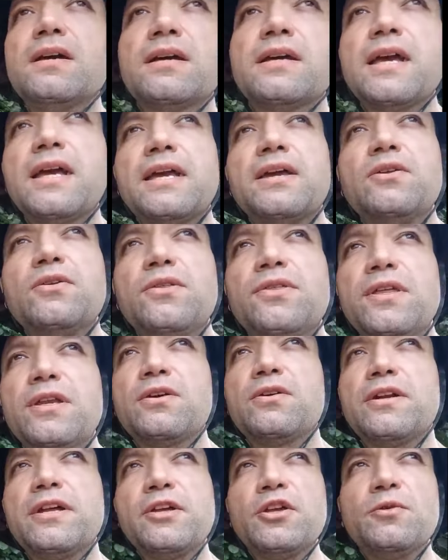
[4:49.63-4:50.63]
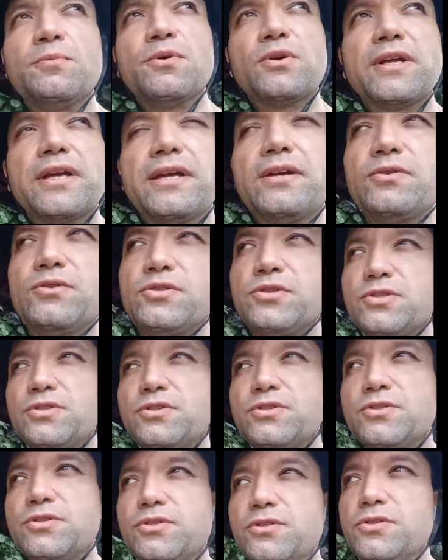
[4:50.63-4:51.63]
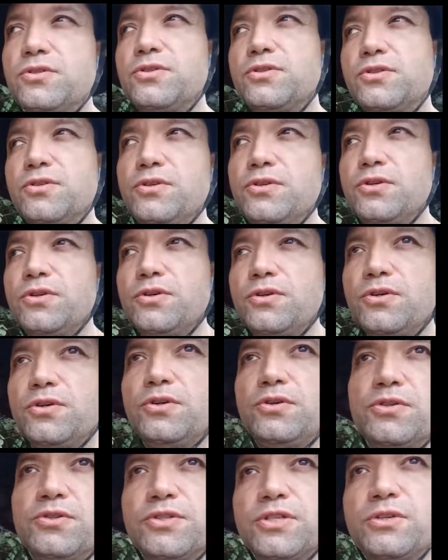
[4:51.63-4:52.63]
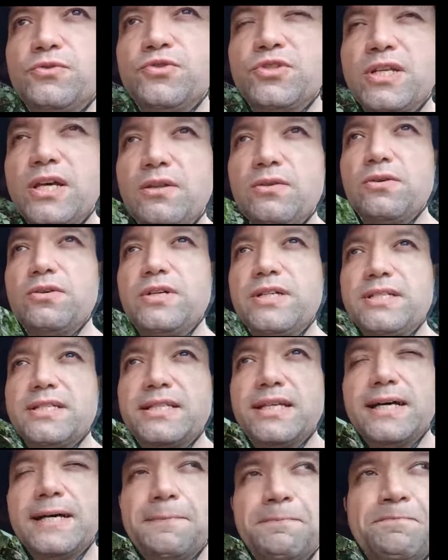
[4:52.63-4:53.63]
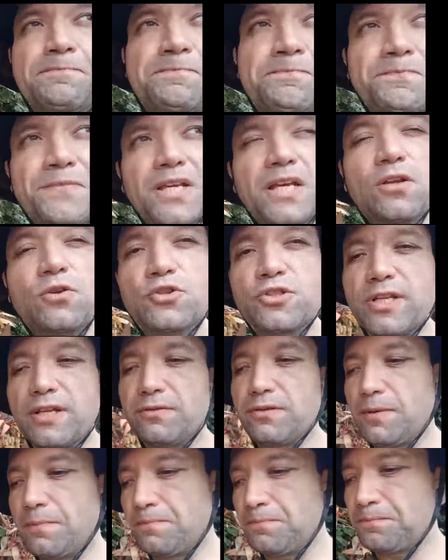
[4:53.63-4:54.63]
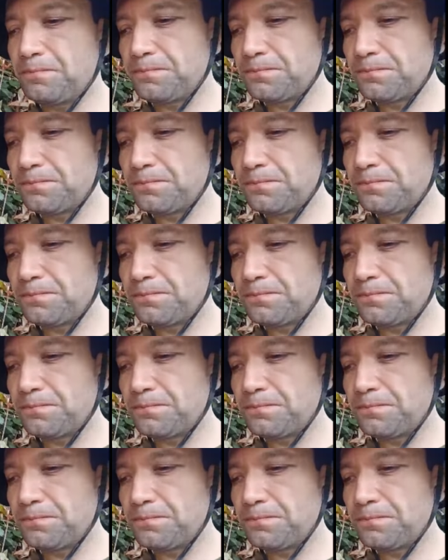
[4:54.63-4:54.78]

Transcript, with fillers: ¿Qué quiero decir con ello? ¿Por qué os, he usado esta ilustración.